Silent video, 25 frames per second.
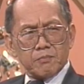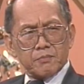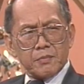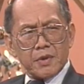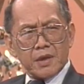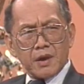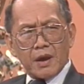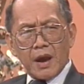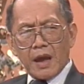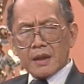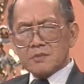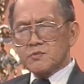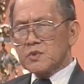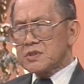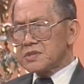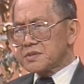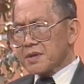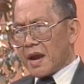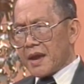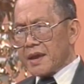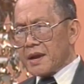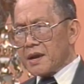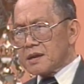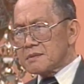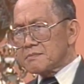มีการวิ
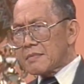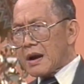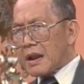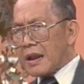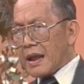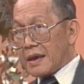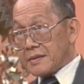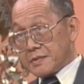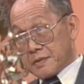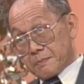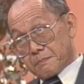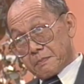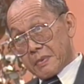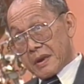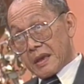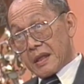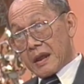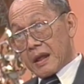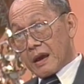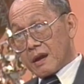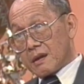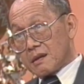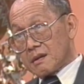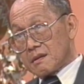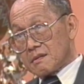จัยกันมาหลาย10 ปี
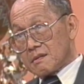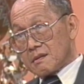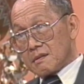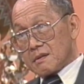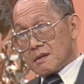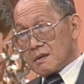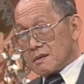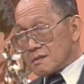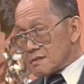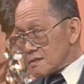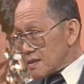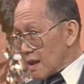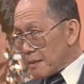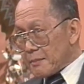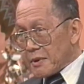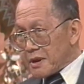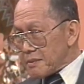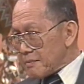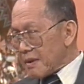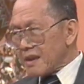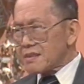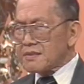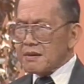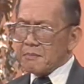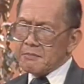แล้วแต่มัน
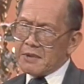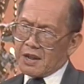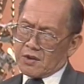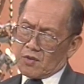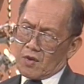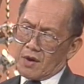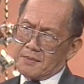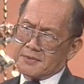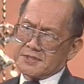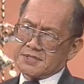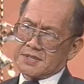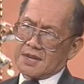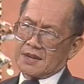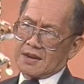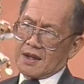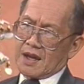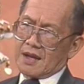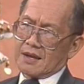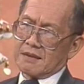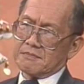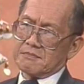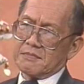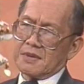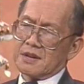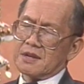ไม่สำเร็จ
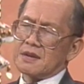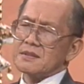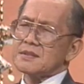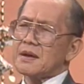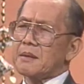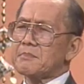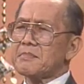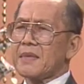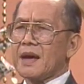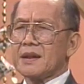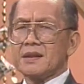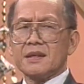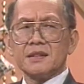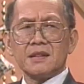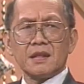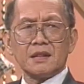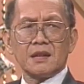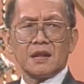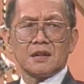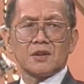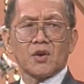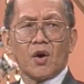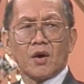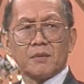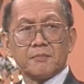100%มันก็ทำได้นิ
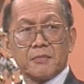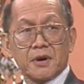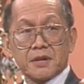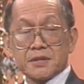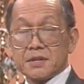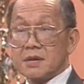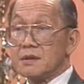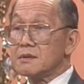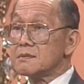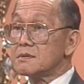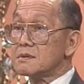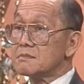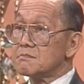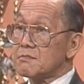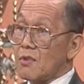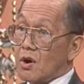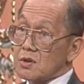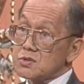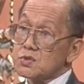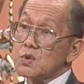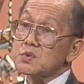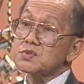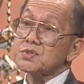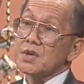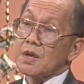ดๆหน่อยๆเหมือนที่หมอ
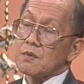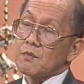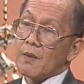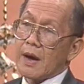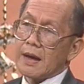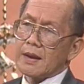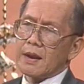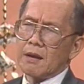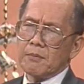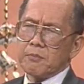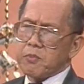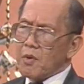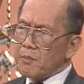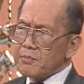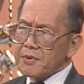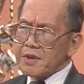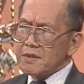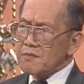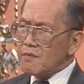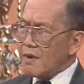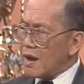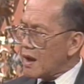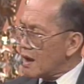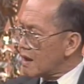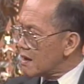จงเกียรติว่าแล้วผมคิด
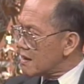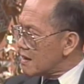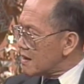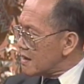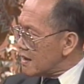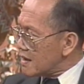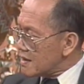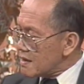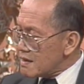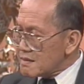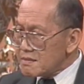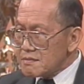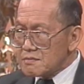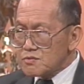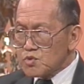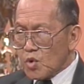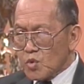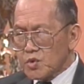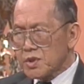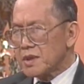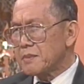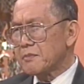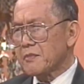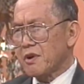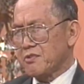ว่าตร
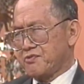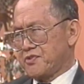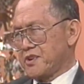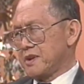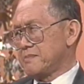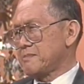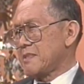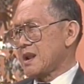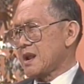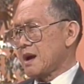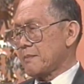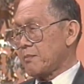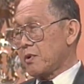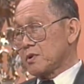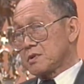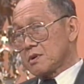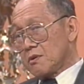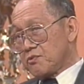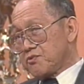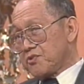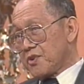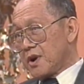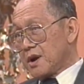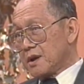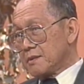งนี้มันก็ฝืนไม่ได้เพราะถ้า
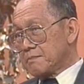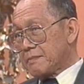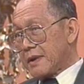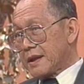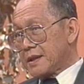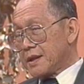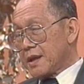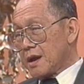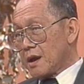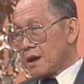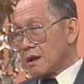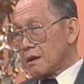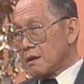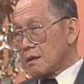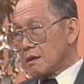ฝืนไปเนี่ย